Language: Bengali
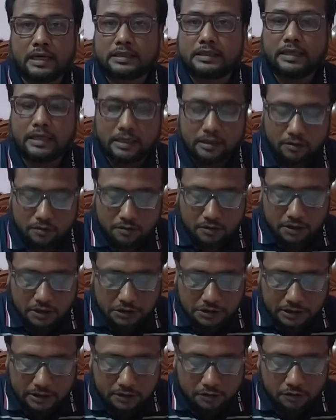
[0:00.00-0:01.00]
একটা কারণে
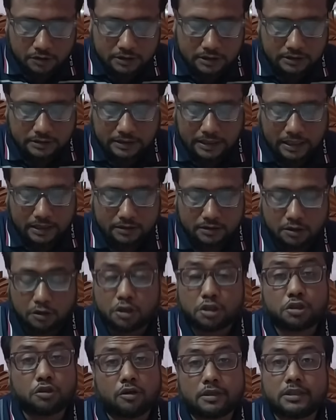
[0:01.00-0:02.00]
সেটি হচ্ছে জাগ
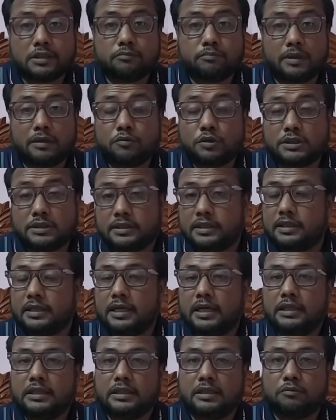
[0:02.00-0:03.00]
দেওয়ার সঠিক ব্যবস্থা
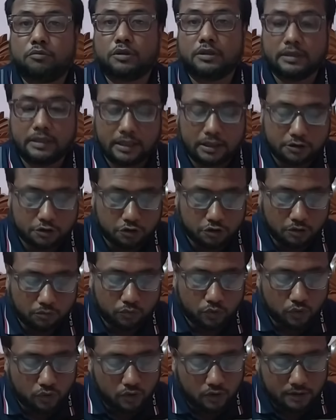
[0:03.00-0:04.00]
নাই এবং ন্যায্য
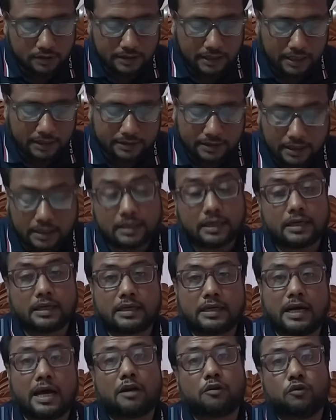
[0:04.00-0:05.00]
মূল্য না থাকার
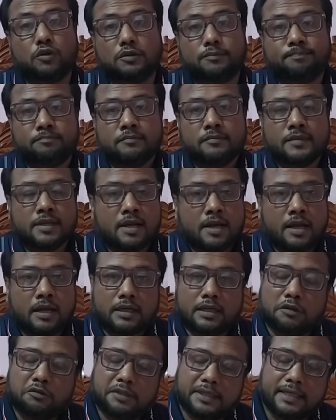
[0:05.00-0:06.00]
কারণ
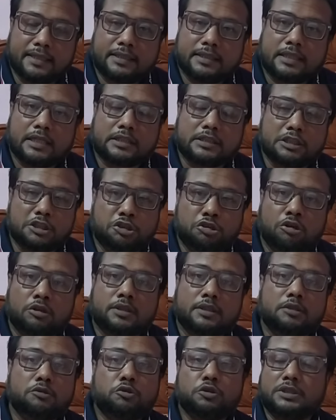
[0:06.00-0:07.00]
কিন্তু এদিকে
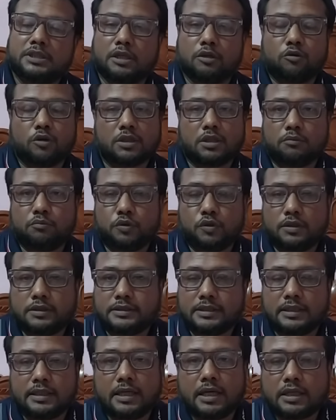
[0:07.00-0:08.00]
কৃষক কিন্তু সেই কথা
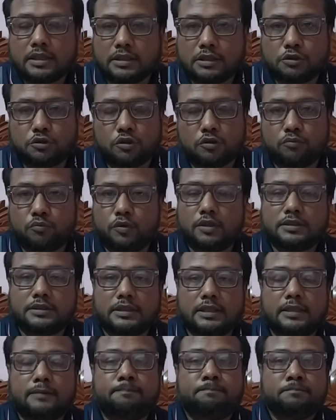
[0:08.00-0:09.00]
বলছেন না কৃষক
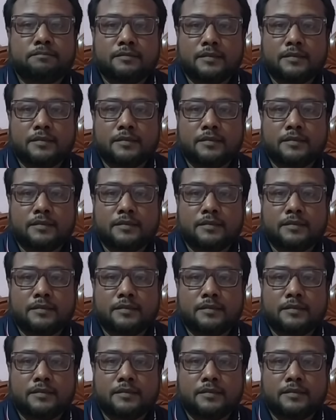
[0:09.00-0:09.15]
বলছেন